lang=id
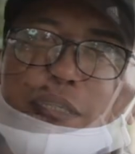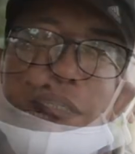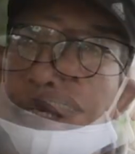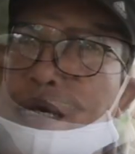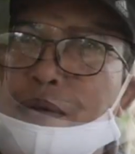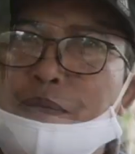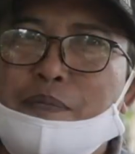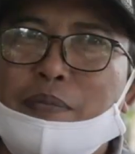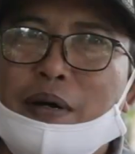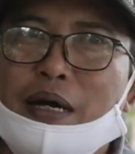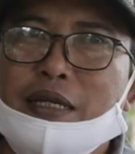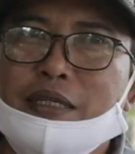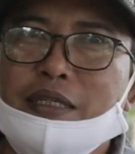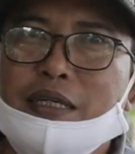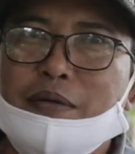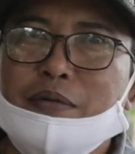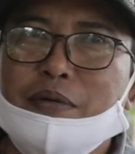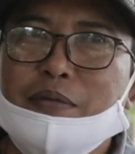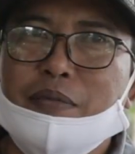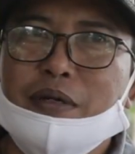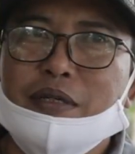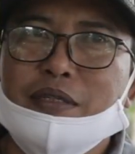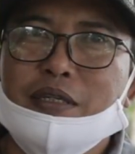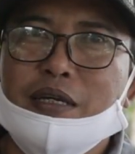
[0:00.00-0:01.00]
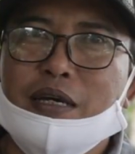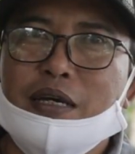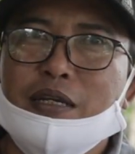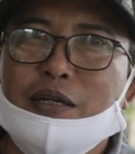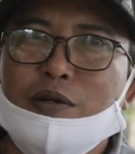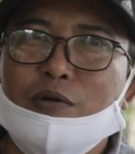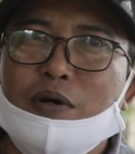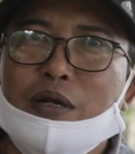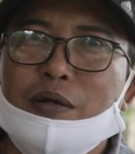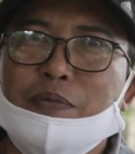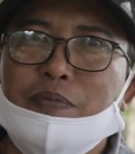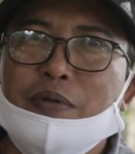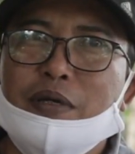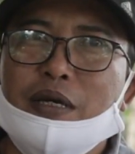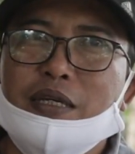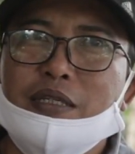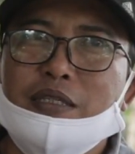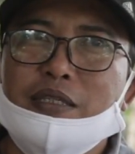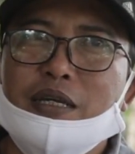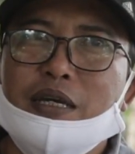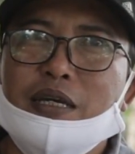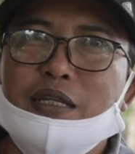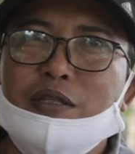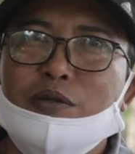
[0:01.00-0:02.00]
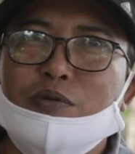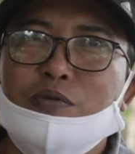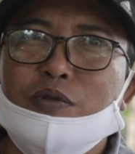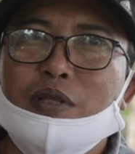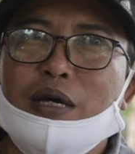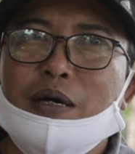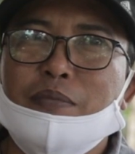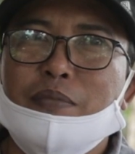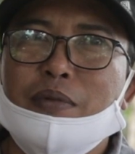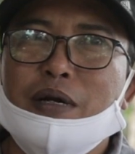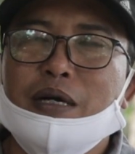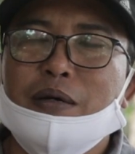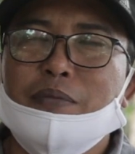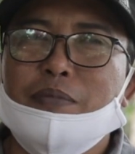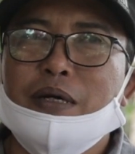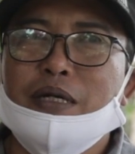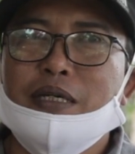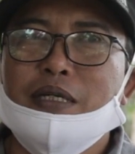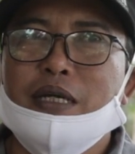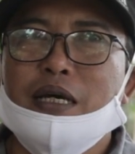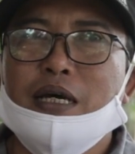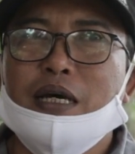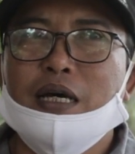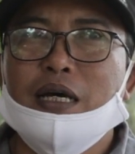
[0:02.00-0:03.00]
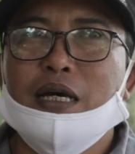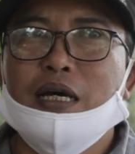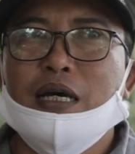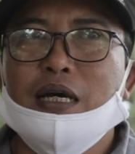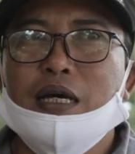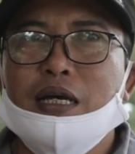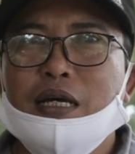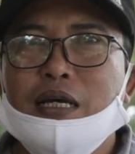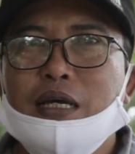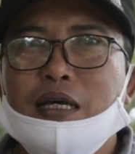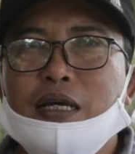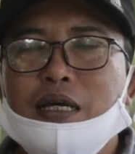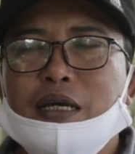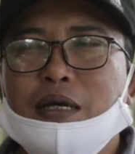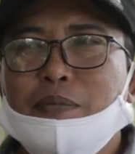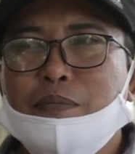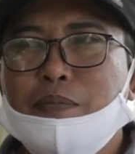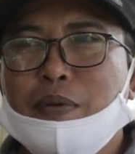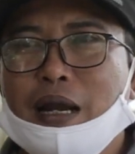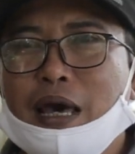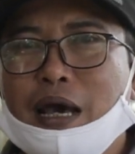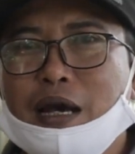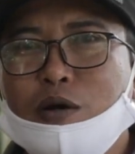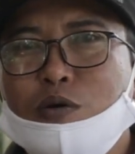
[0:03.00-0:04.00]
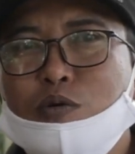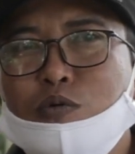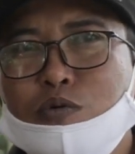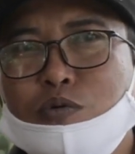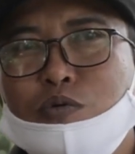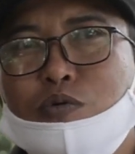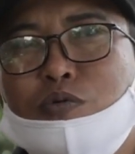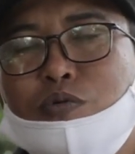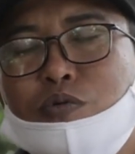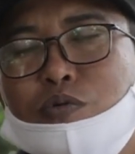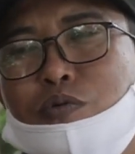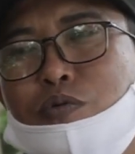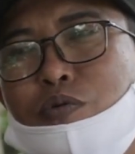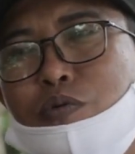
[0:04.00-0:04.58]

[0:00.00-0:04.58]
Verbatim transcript: Dampaknya memang sangat luar biasa terutama kepada pelaku